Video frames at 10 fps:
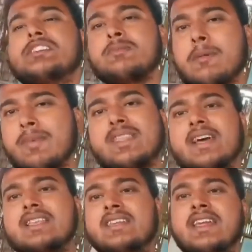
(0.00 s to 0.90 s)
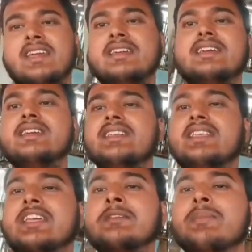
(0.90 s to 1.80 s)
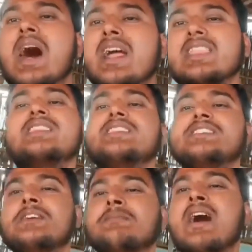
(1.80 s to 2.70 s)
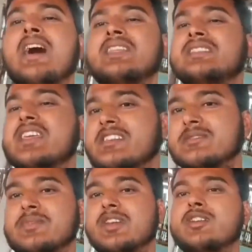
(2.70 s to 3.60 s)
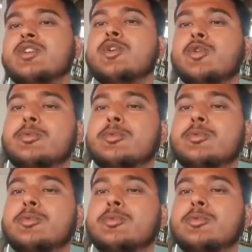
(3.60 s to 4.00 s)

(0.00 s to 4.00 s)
देश में पैदा लिए हैं लेकिन भारत जैसे महान देश में